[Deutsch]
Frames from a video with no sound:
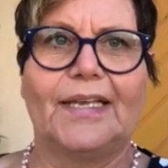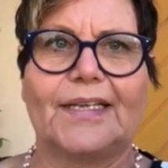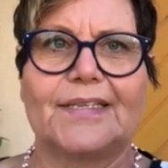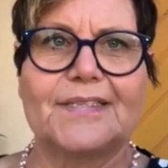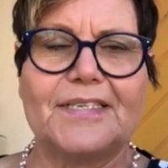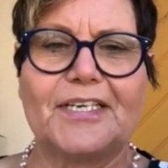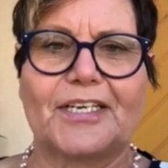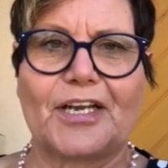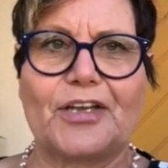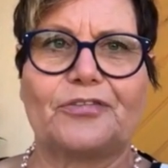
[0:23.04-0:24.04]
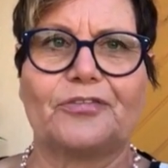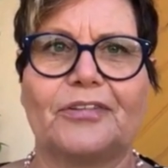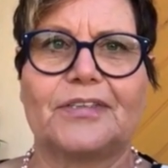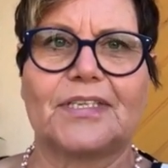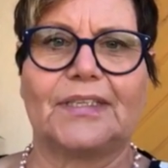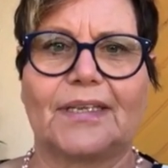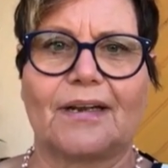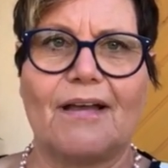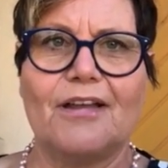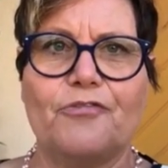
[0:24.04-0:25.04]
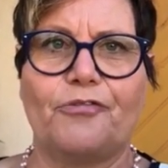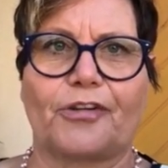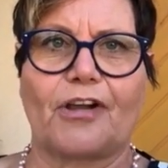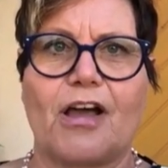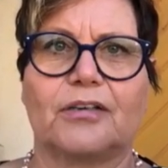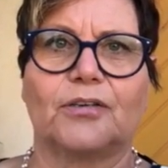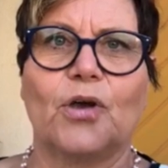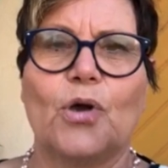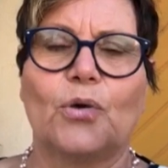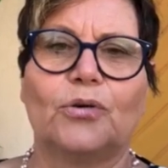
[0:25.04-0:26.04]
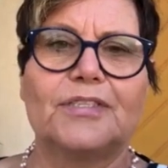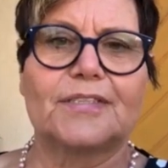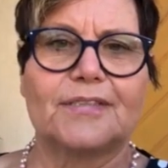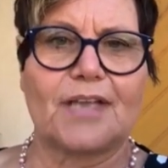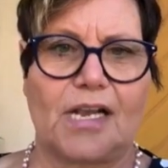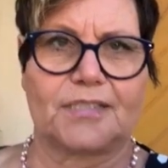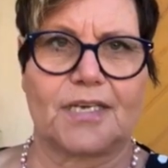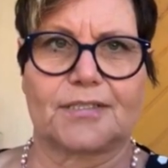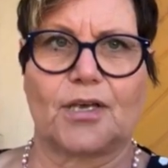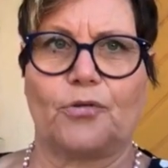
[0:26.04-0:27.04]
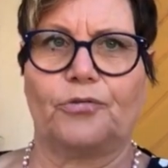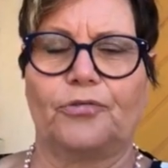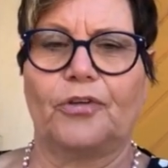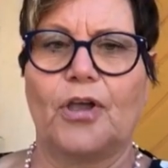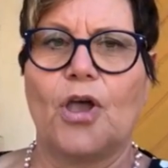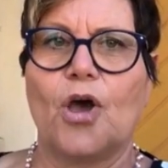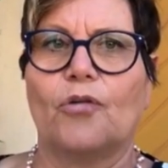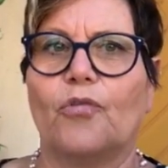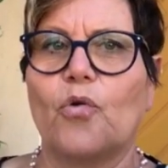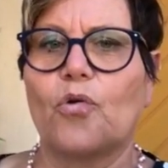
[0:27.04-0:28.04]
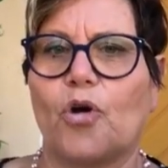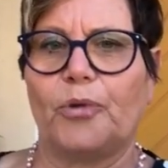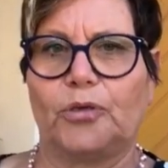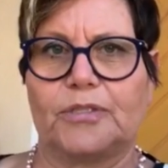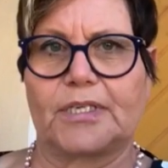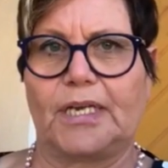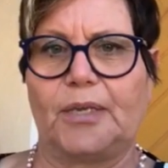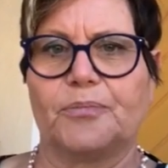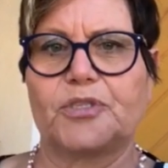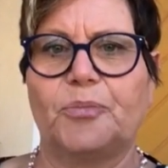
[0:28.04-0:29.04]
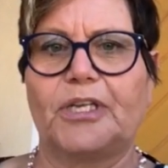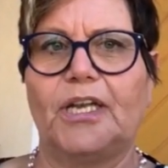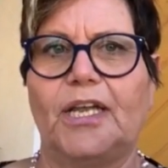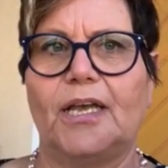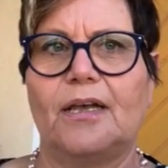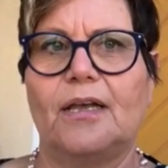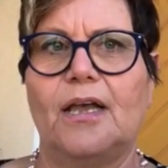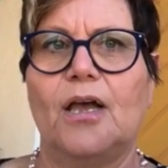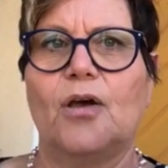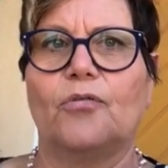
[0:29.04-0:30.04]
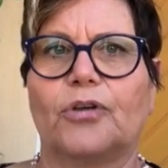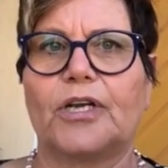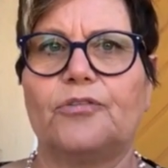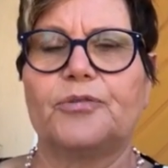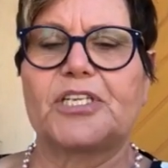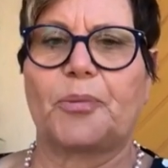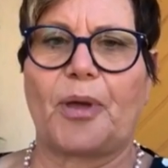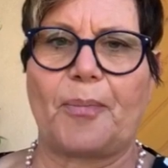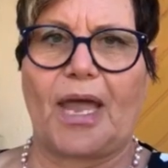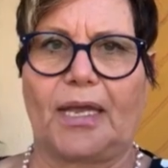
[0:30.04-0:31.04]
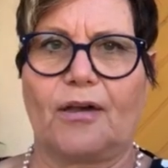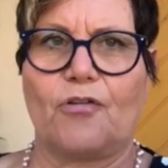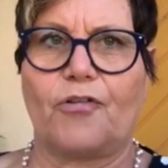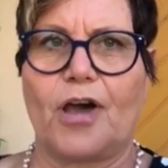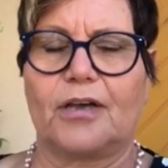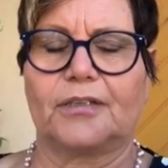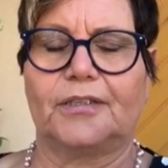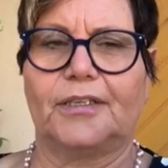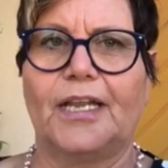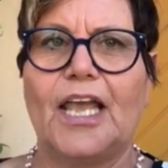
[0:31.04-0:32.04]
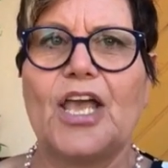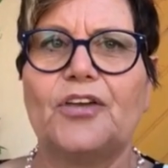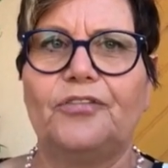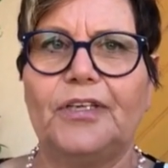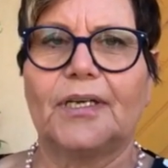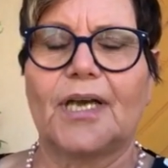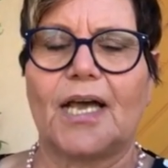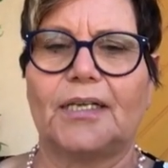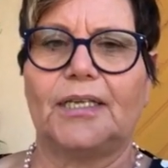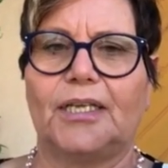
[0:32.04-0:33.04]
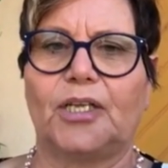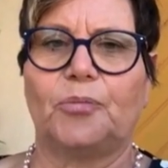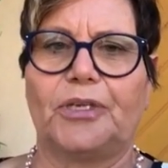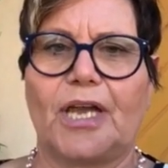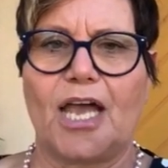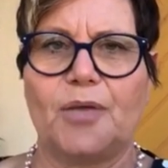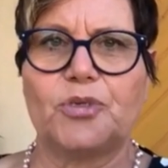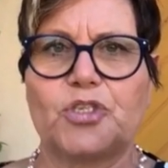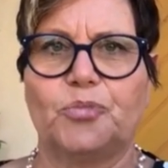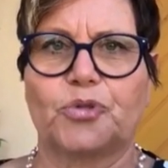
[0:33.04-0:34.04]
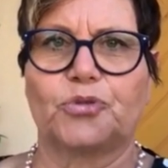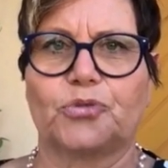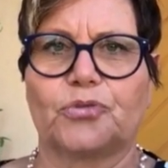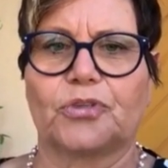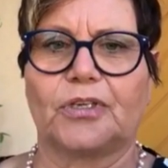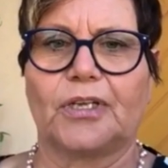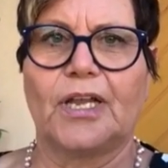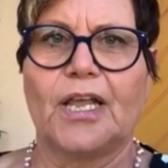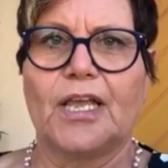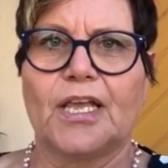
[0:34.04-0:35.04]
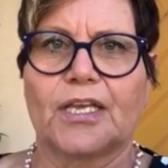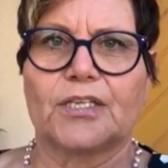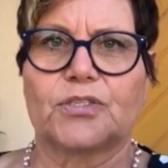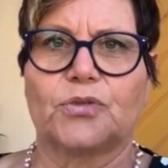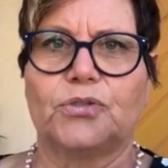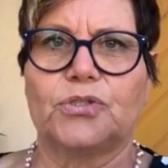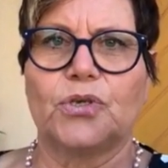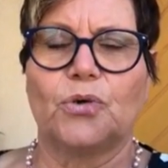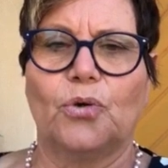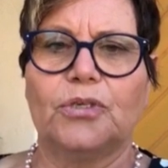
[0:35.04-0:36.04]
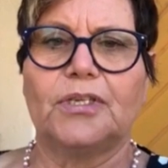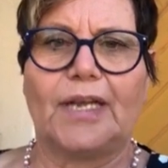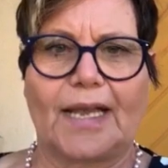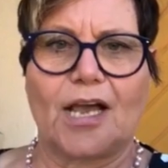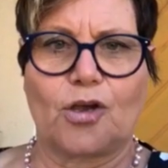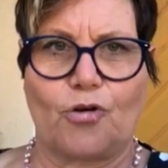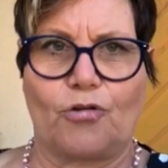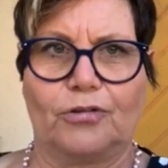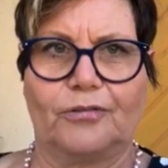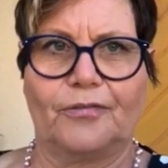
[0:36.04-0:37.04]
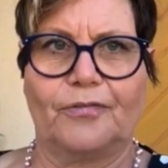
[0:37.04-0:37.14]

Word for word: denn sie greifen zentrale Fragen unseres Alltags auf. Wo kommen unsere Lebensmittel her? Worauf muss ich beim Einkauf achten? Wie kann ich mit heimischen Produkten gesund und lecker kochen?